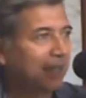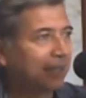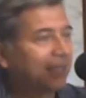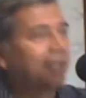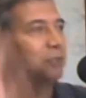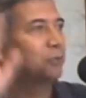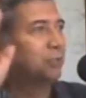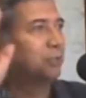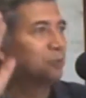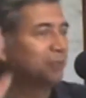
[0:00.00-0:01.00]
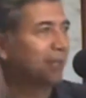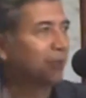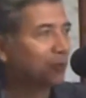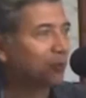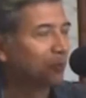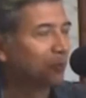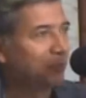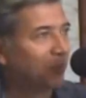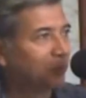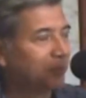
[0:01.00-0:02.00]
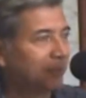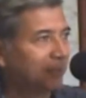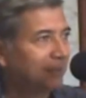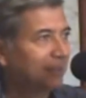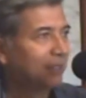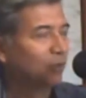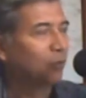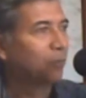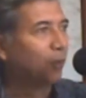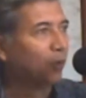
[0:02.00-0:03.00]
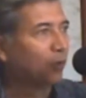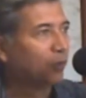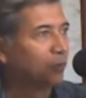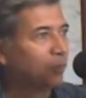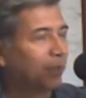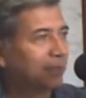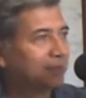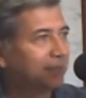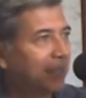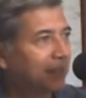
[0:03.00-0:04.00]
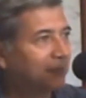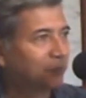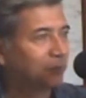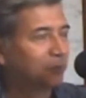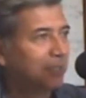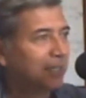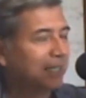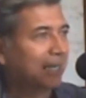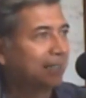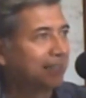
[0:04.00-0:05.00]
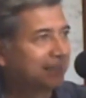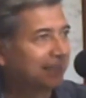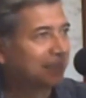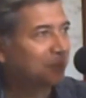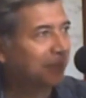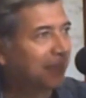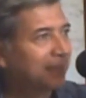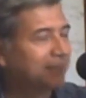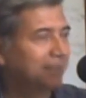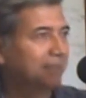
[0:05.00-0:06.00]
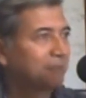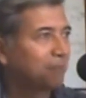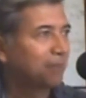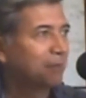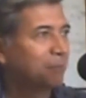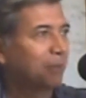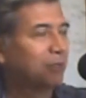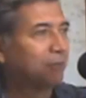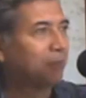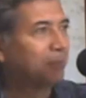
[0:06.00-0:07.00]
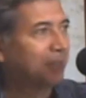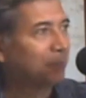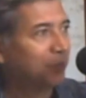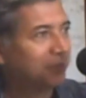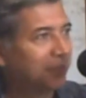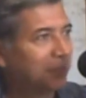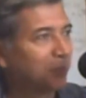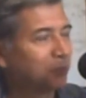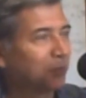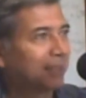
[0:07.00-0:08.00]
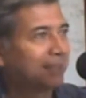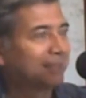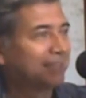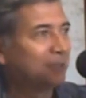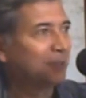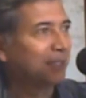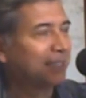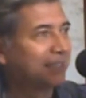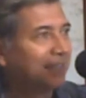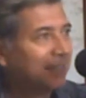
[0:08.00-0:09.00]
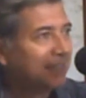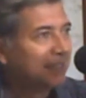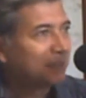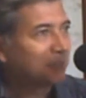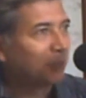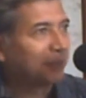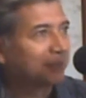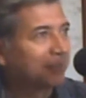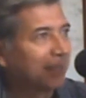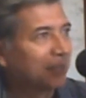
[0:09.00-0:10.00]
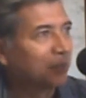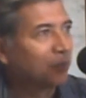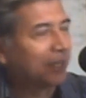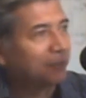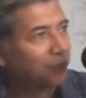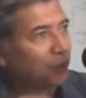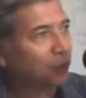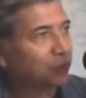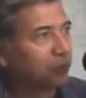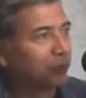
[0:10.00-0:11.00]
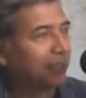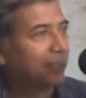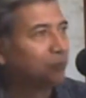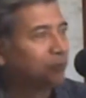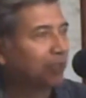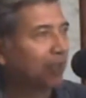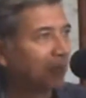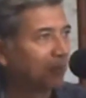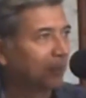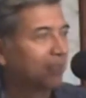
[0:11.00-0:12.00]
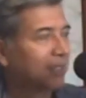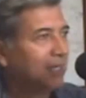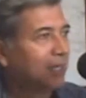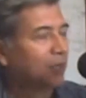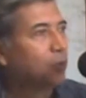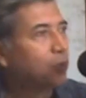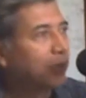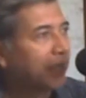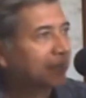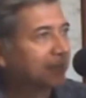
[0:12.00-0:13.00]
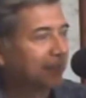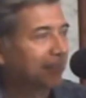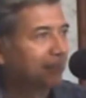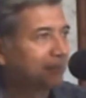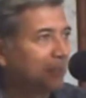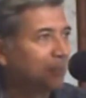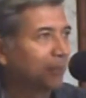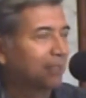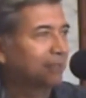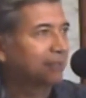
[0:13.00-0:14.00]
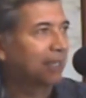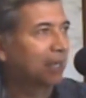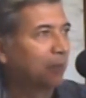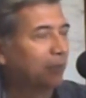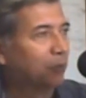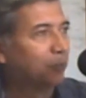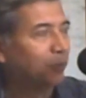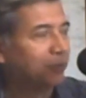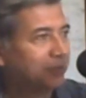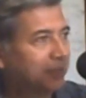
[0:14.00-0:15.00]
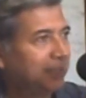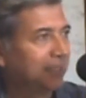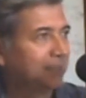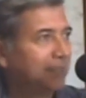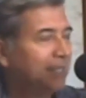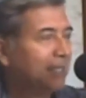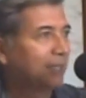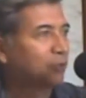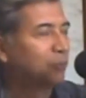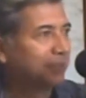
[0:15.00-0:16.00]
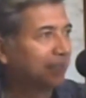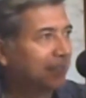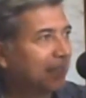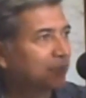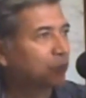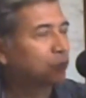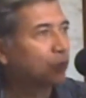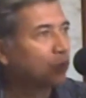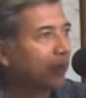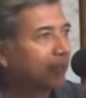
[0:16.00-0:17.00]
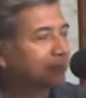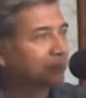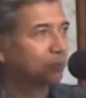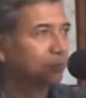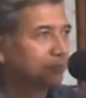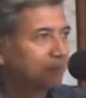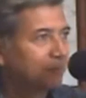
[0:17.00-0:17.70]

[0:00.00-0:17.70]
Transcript: aquello denominado como limosna, los bonos por ascenso, la canasta navideña. Para una familia de policía de pronto la canasta navideña puede ser algo grandioso, irrenunciable. Los juguetes que siempre se le entregaba a los policías, el comisariato, todo esto,